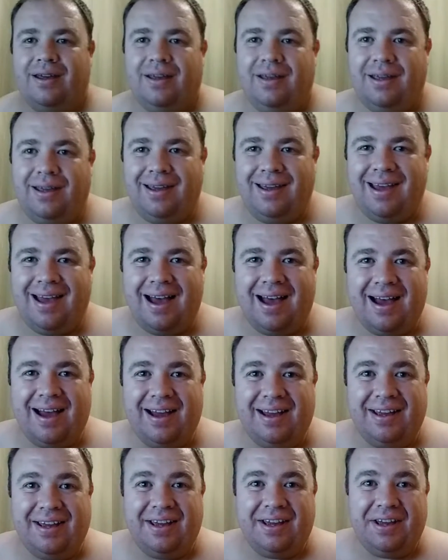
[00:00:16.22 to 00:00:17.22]
E
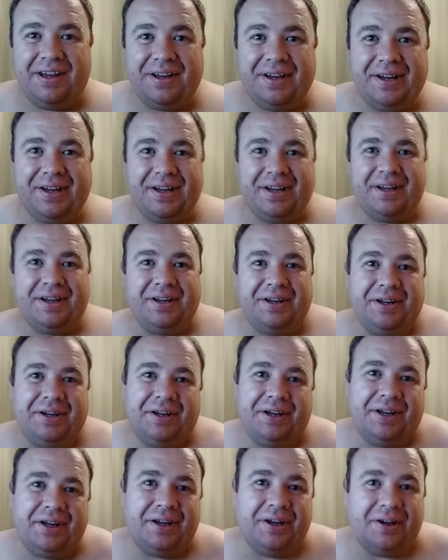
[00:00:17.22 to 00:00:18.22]

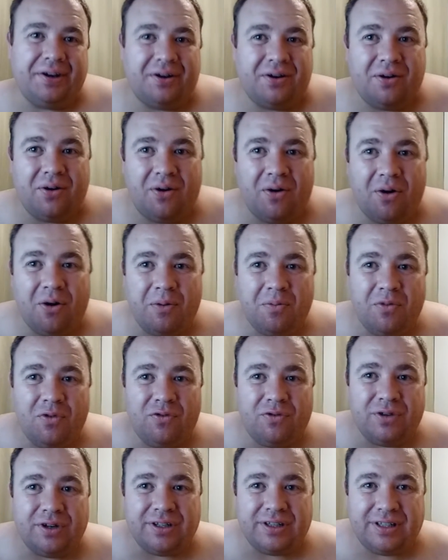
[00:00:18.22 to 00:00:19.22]
aí, como
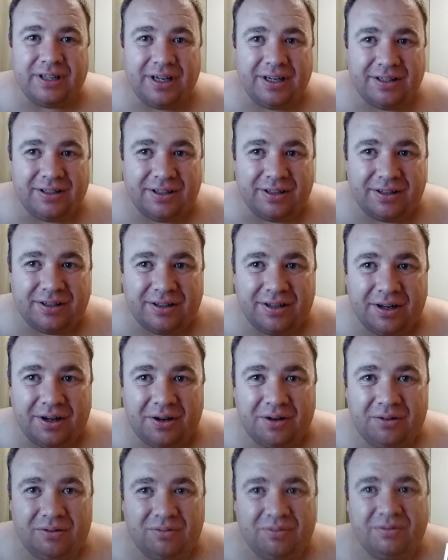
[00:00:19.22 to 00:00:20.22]
vocês
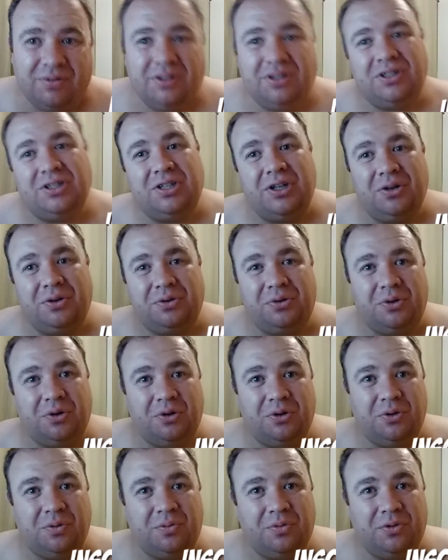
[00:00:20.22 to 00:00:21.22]
estão? Estão
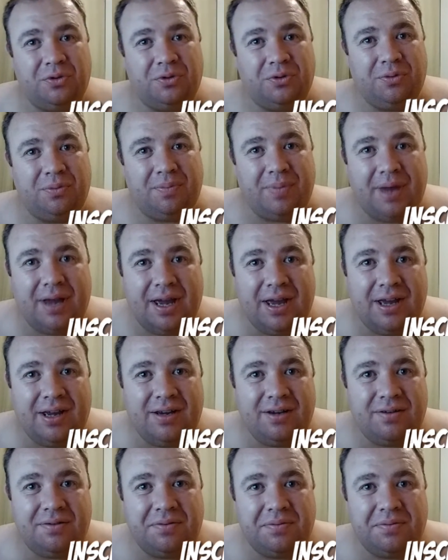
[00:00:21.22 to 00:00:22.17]
todo mundo bem?